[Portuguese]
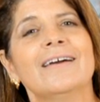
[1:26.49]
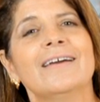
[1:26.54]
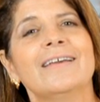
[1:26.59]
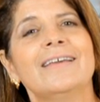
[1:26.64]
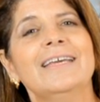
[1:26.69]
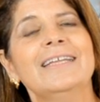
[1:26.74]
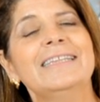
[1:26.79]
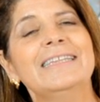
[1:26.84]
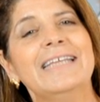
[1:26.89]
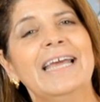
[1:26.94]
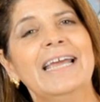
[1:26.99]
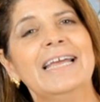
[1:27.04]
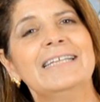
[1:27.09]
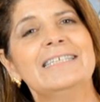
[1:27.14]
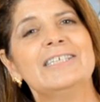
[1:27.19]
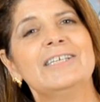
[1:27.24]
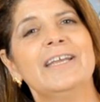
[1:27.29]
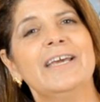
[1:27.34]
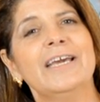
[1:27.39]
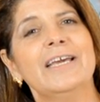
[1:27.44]
que
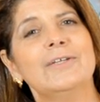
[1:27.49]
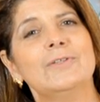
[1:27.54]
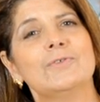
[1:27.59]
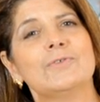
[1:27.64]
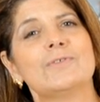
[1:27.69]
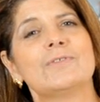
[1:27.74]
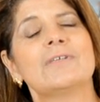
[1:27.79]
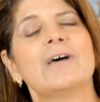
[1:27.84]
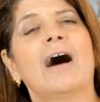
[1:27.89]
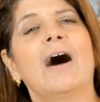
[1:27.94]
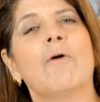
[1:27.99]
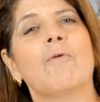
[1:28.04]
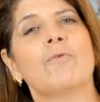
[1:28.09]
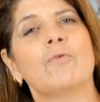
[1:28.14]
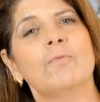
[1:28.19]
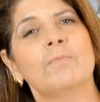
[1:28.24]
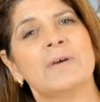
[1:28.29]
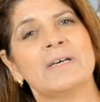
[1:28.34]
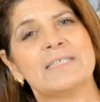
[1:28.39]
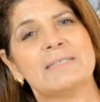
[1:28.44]
tem direitos a
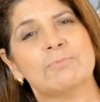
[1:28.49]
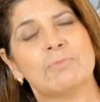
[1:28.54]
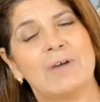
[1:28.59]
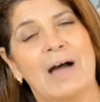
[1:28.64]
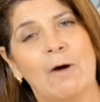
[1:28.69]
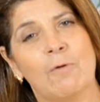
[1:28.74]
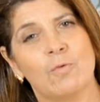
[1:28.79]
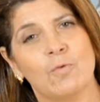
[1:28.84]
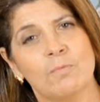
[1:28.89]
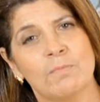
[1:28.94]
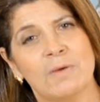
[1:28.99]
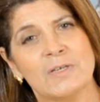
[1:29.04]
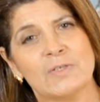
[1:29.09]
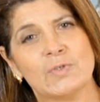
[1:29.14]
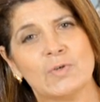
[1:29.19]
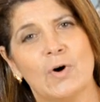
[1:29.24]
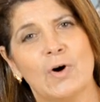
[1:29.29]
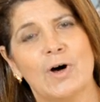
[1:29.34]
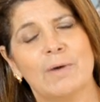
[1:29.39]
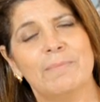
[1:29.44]
algumas,
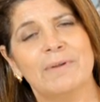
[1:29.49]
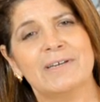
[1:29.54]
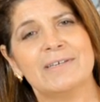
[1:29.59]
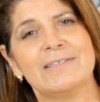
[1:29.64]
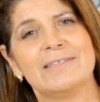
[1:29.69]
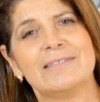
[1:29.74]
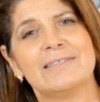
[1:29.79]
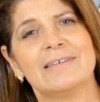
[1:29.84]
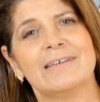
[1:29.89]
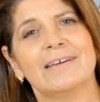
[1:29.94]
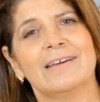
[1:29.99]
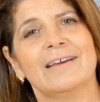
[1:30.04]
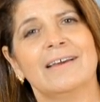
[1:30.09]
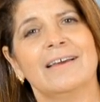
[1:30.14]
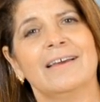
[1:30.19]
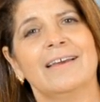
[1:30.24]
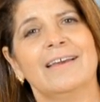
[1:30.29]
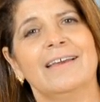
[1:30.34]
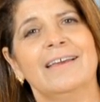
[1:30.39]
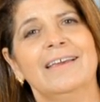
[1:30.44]
algumas obras
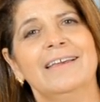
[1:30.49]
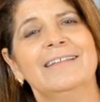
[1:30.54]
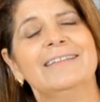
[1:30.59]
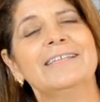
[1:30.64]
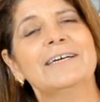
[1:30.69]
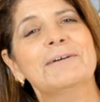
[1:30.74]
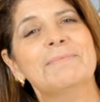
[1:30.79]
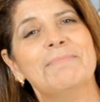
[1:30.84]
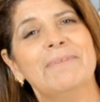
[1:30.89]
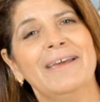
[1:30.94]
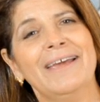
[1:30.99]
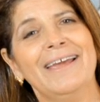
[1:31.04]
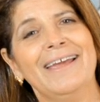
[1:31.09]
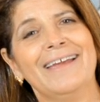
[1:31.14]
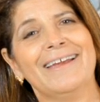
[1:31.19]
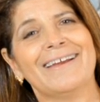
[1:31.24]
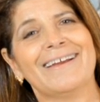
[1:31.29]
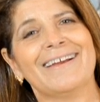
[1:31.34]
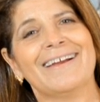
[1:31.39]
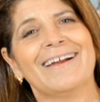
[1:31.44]
e
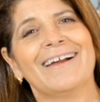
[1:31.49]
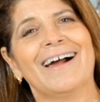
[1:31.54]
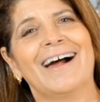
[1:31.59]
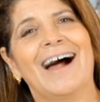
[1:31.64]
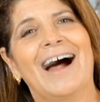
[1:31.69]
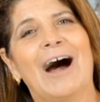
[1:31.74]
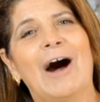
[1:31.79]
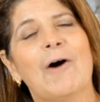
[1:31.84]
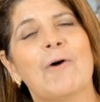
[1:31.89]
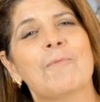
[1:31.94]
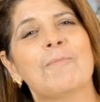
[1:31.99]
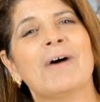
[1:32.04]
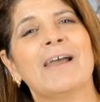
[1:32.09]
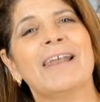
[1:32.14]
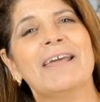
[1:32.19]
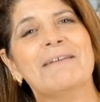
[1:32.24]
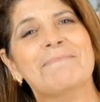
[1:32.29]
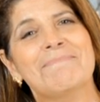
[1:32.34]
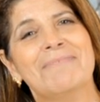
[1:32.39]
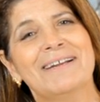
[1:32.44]
também a uma
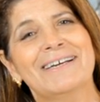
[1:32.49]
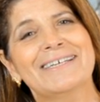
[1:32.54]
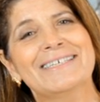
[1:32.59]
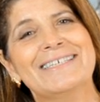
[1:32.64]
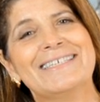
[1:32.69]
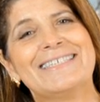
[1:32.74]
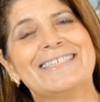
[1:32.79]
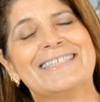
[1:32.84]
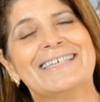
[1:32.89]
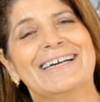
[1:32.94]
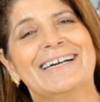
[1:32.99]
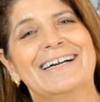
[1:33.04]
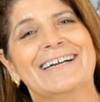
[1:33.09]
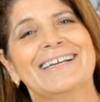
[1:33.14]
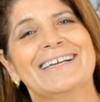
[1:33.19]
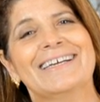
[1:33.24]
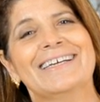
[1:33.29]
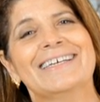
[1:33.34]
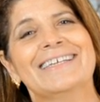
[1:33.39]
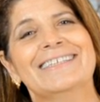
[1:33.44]
lembrança
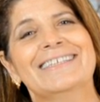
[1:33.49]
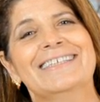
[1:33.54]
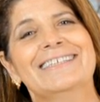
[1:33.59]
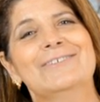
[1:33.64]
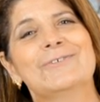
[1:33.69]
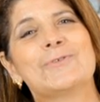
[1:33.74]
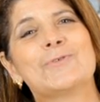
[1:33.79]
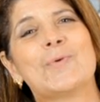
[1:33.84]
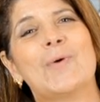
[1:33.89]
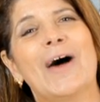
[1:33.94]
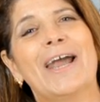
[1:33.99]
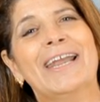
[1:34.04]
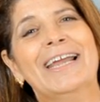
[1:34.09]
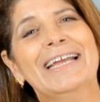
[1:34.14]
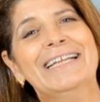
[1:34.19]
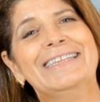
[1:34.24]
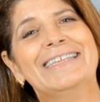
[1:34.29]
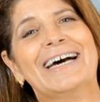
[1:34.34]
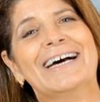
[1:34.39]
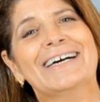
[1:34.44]
dos
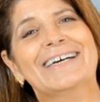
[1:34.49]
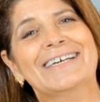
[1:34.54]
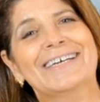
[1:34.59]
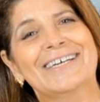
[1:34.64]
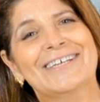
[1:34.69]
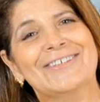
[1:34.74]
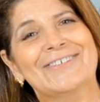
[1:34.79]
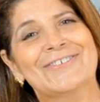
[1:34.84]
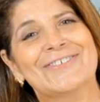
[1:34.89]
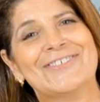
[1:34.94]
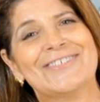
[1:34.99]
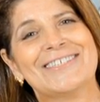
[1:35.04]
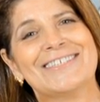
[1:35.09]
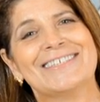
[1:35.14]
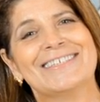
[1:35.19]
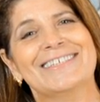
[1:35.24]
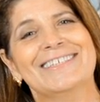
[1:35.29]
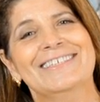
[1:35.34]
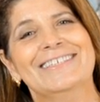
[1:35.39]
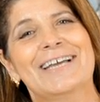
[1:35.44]
40 anos
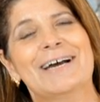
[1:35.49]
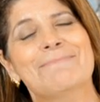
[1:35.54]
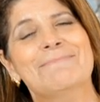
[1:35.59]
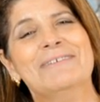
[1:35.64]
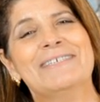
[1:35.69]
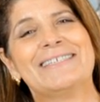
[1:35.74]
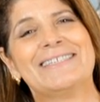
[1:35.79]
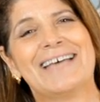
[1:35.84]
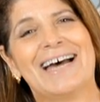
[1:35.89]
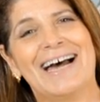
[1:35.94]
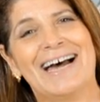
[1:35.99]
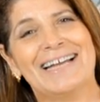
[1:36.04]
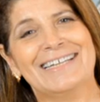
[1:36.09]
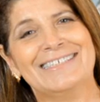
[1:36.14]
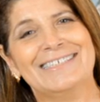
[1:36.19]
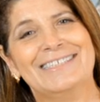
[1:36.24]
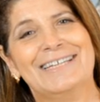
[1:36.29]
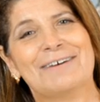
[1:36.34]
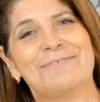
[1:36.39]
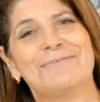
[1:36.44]
de
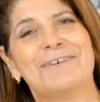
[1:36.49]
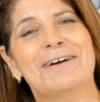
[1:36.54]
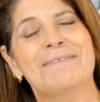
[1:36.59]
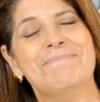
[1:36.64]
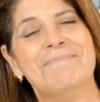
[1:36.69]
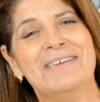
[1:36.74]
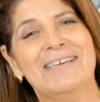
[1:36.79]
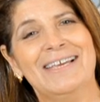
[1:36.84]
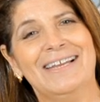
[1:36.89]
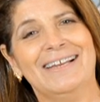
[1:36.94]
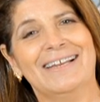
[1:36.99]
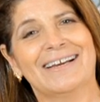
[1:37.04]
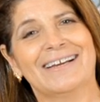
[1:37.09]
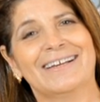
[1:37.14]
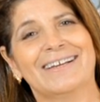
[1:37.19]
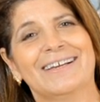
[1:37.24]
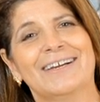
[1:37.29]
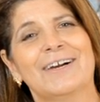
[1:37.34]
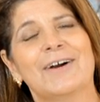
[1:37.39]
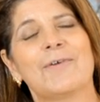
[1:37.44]
amizade da
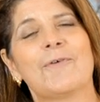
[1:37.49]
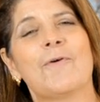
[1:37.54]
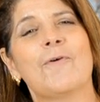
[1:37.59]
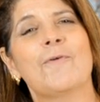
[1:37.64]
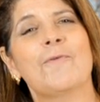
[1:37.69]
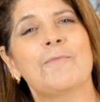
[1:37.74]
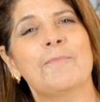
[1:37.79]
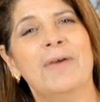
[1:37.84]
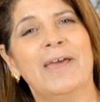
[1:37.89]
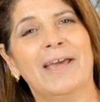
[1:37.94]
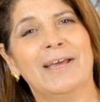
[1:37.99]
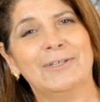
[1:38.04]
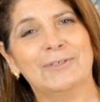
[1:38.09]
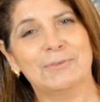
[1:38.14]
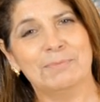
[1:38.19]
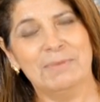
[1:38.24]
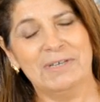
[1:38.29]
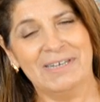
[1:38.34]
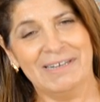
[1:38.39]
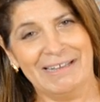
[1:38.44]
família com o
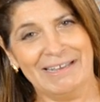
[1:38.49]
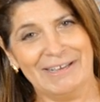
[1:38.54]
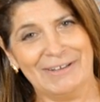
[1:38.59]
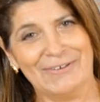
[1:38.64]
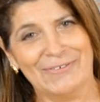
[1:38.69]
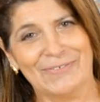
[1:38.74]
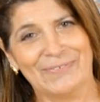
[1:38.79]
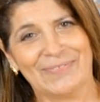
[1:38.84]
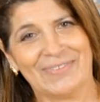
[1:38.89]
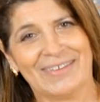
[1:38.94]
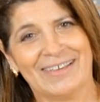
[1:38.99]
médium mineiro.